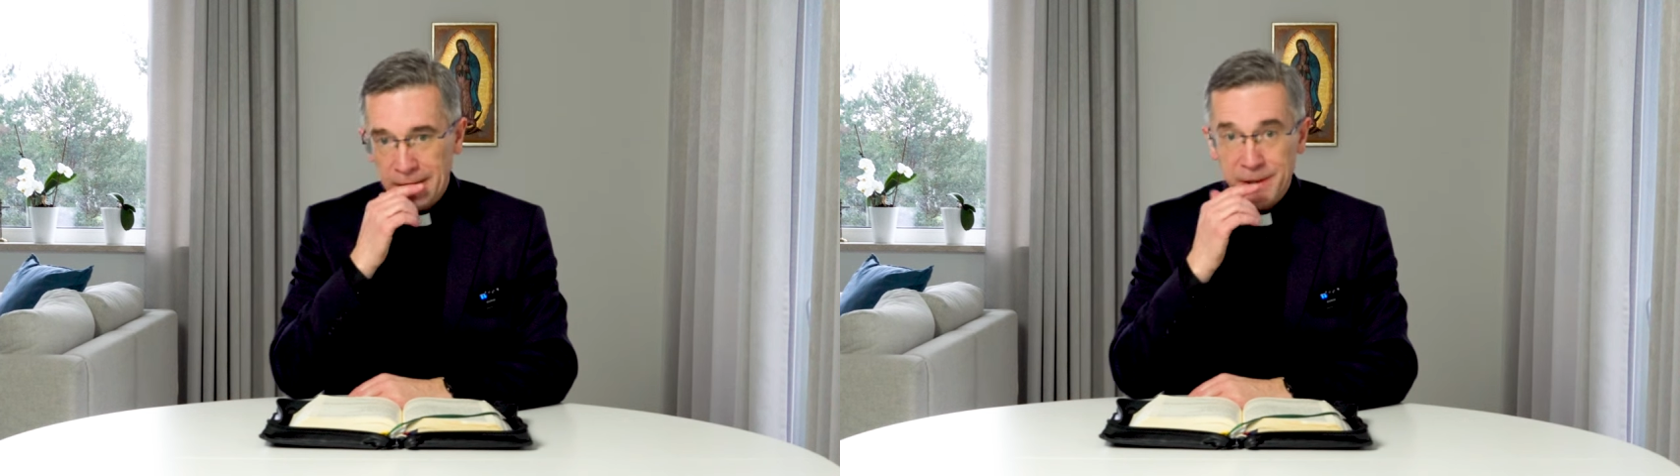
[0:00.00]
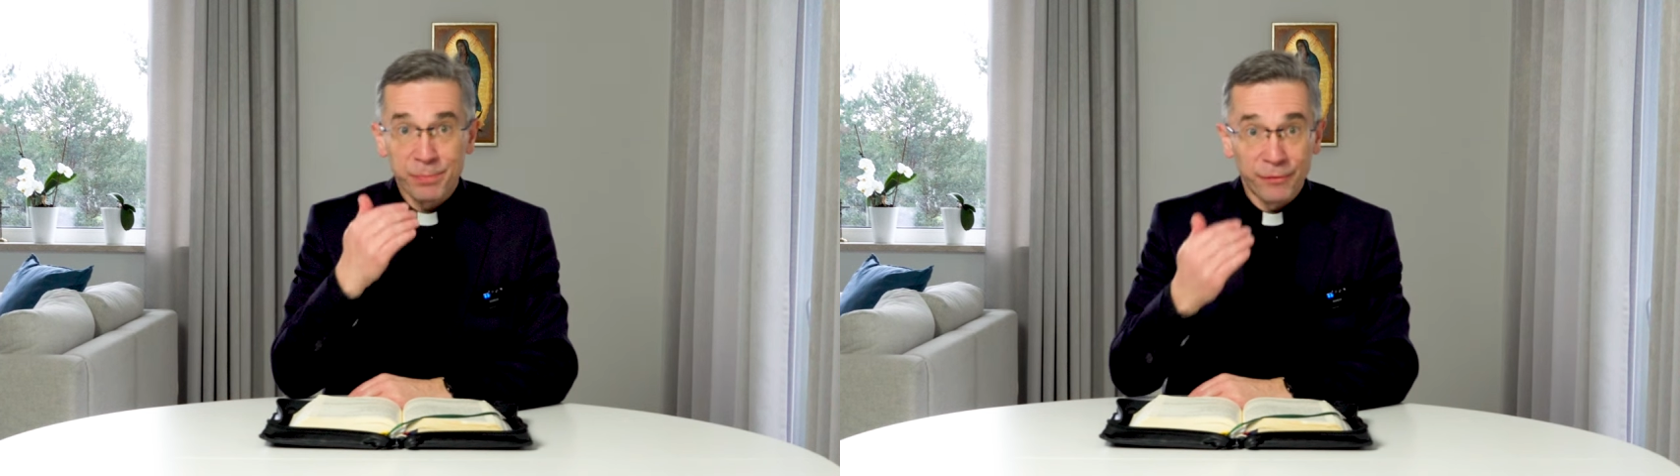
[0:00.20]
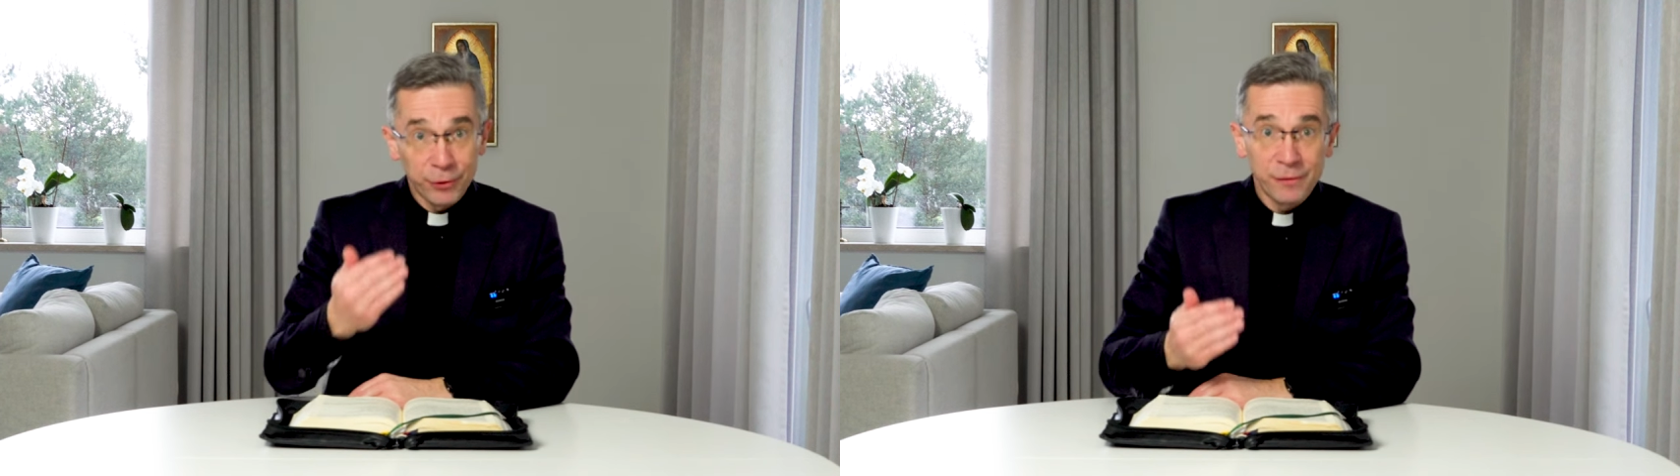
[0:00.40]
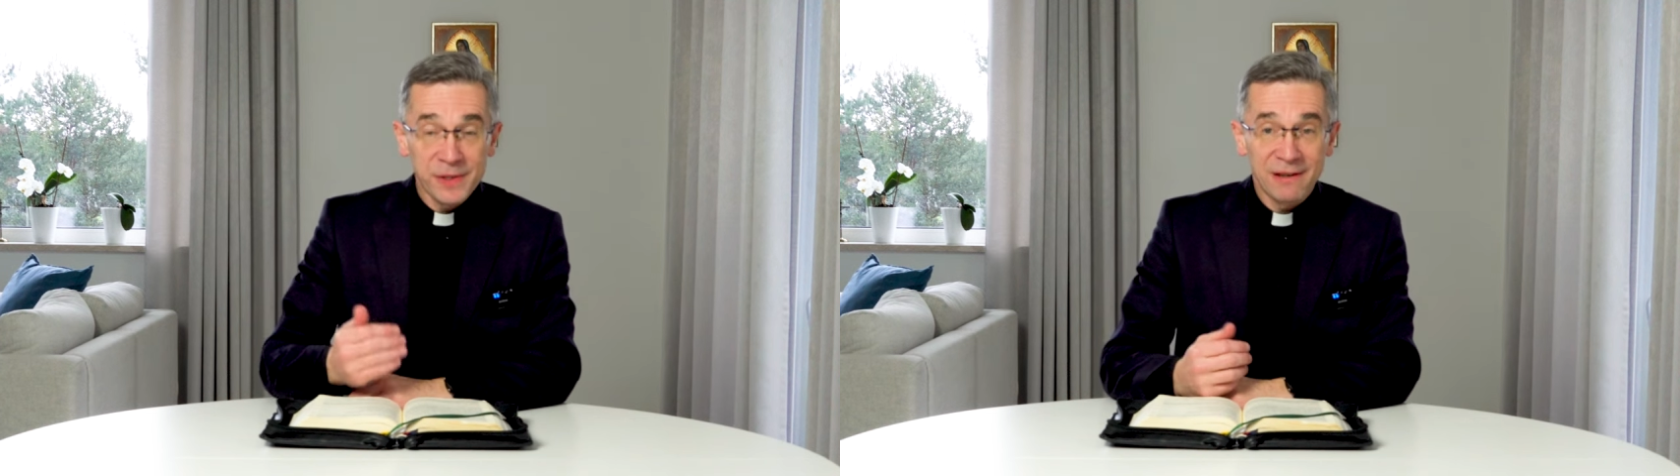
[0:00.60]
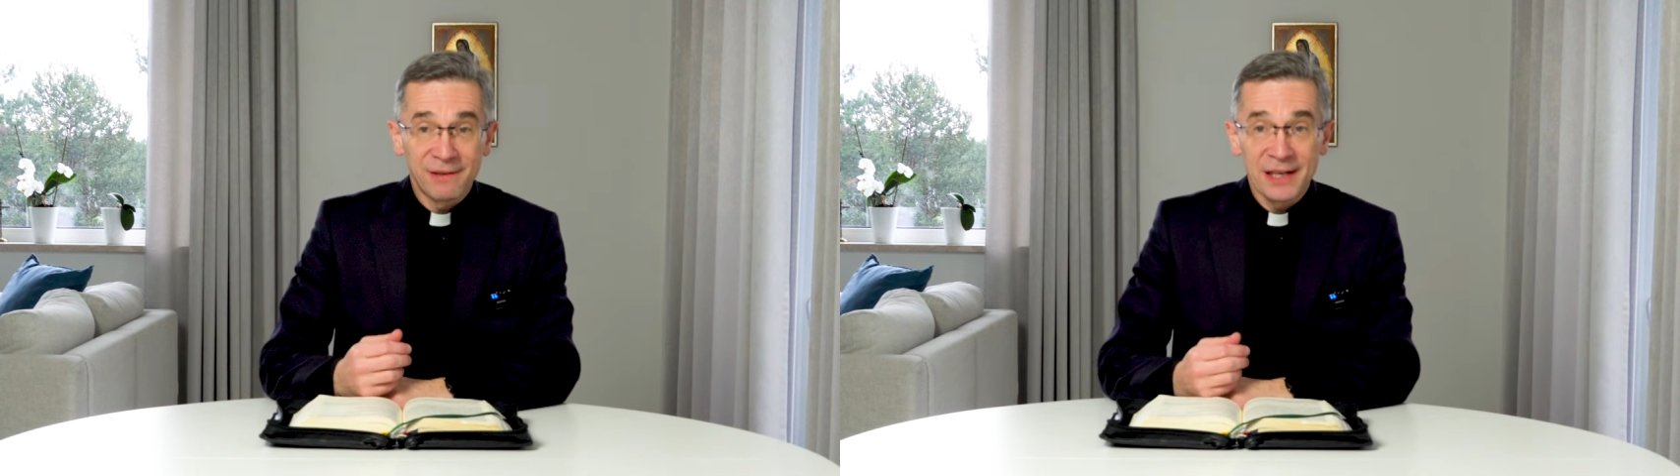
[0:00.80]
z powodu
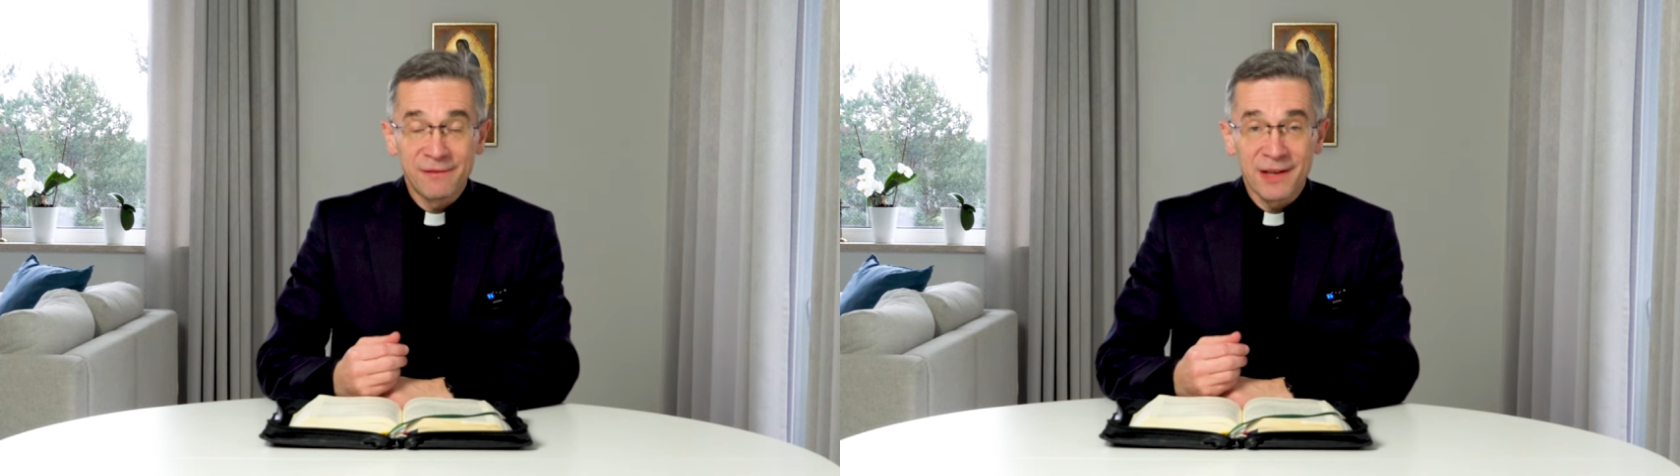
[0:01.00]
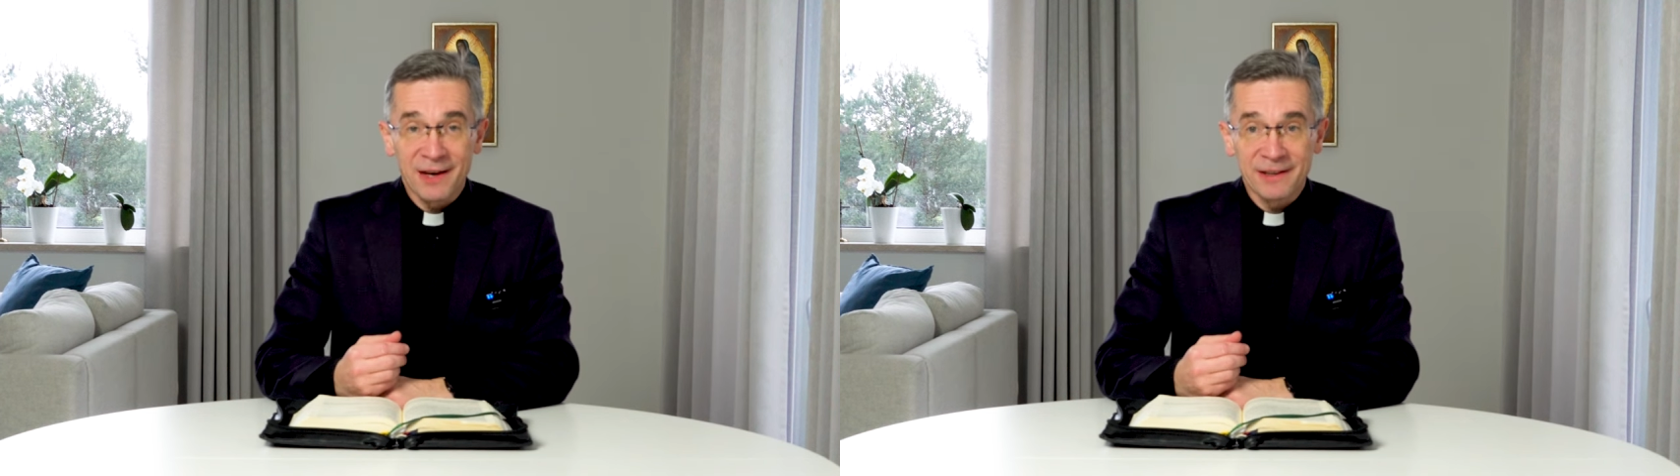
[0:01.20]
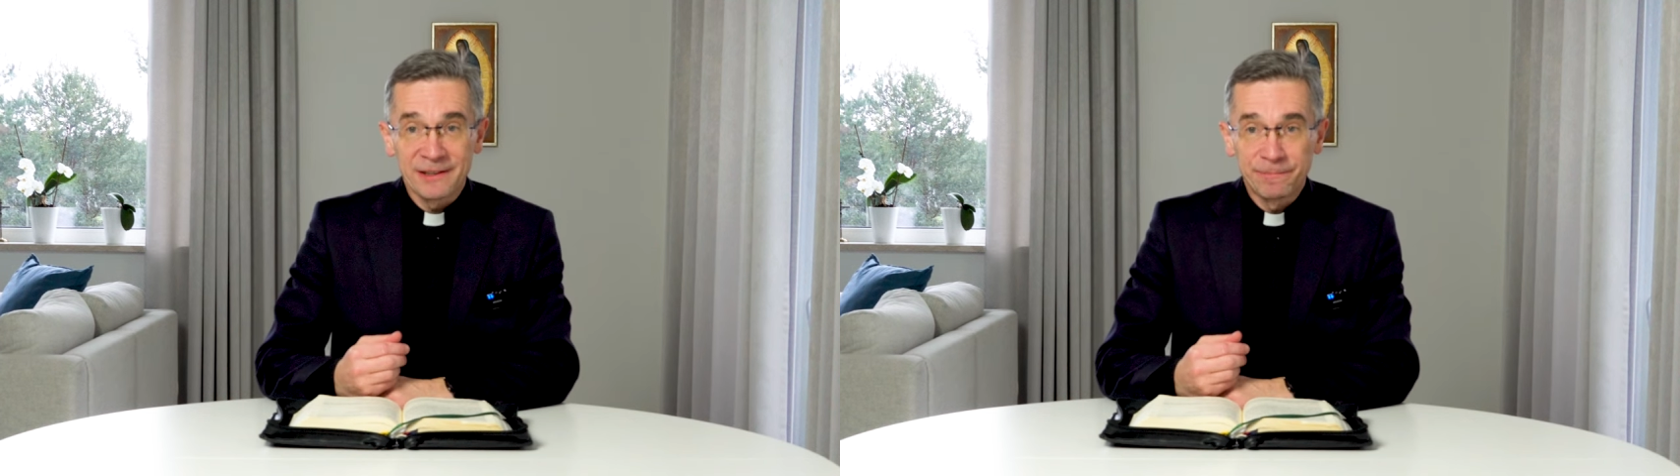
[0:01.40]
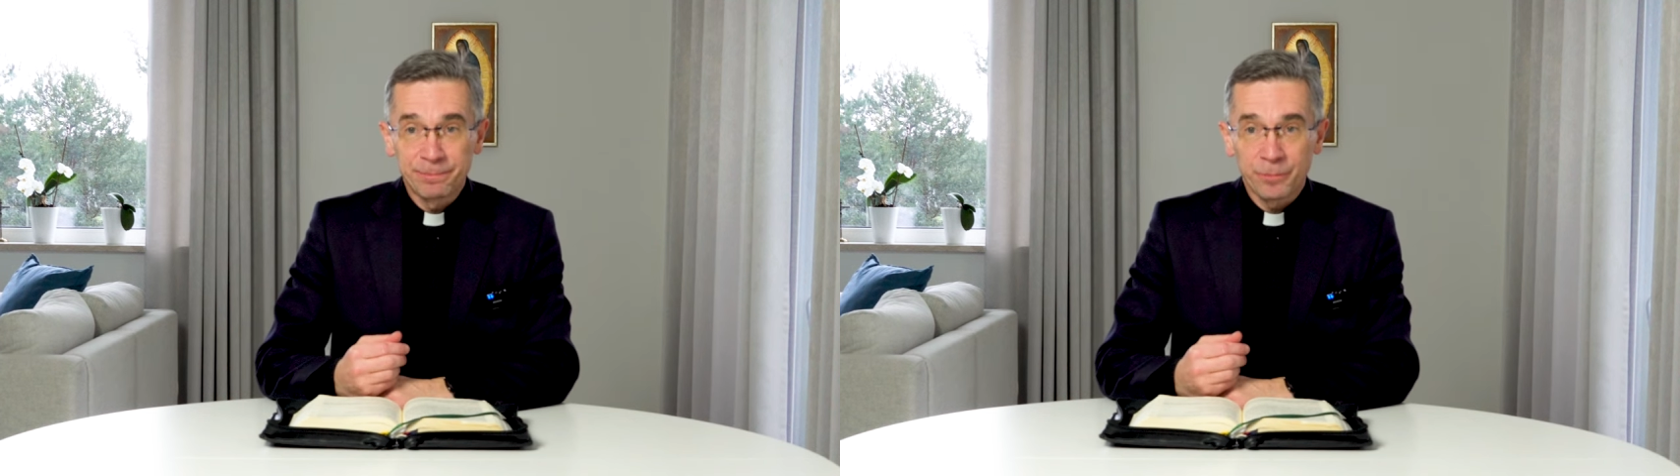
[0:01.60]
wyznawanej wiary,